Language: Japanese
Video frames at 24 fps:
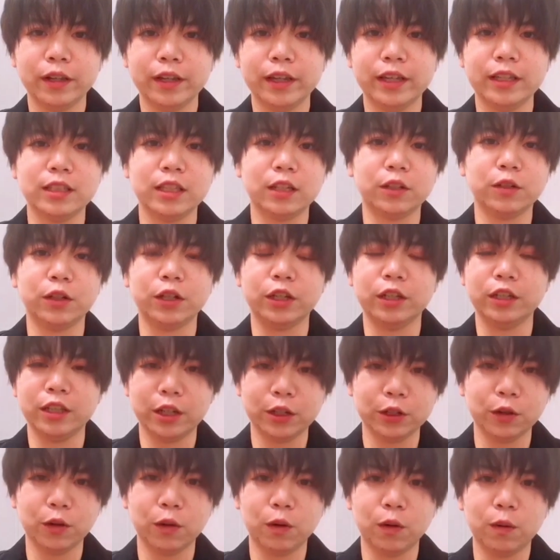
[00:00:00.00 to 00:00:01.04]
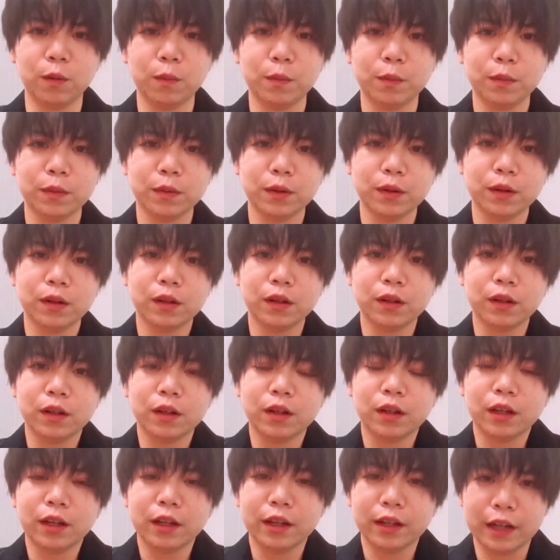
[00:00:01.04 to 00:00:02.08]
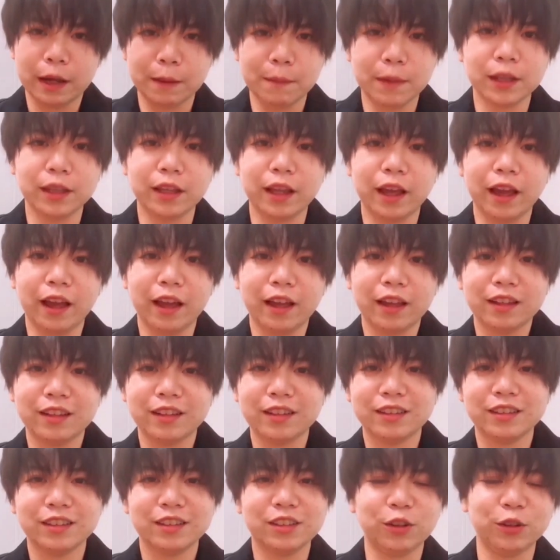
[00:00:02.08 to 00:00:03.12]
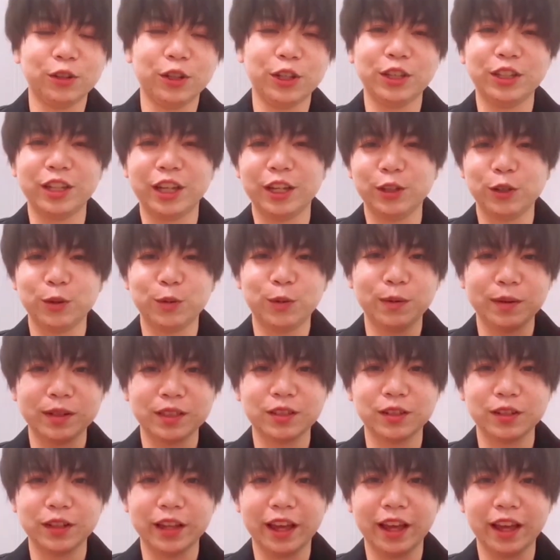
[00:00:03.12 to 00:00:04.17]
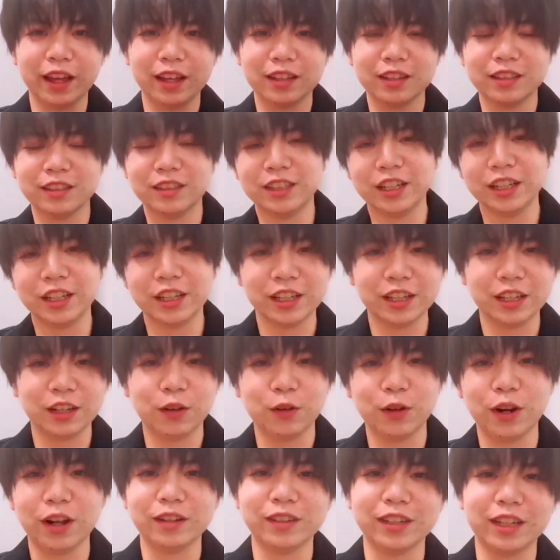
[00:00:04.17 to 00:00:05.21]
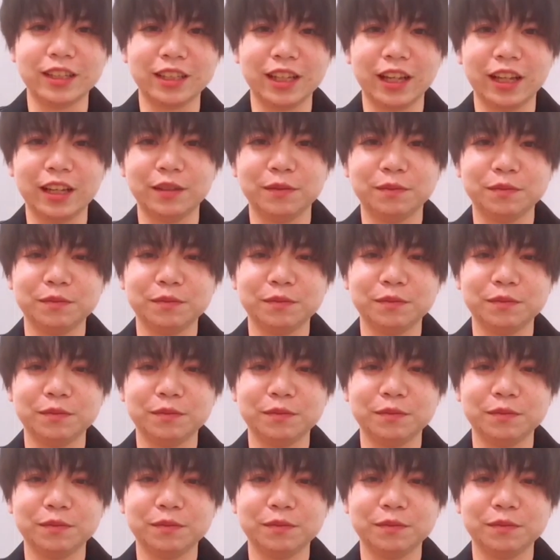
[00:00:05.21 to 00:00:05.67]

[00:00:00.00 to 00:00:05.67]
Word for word: いい作品になるよう頑張って撮っていきたいと思いますので、ぜひご覧ください。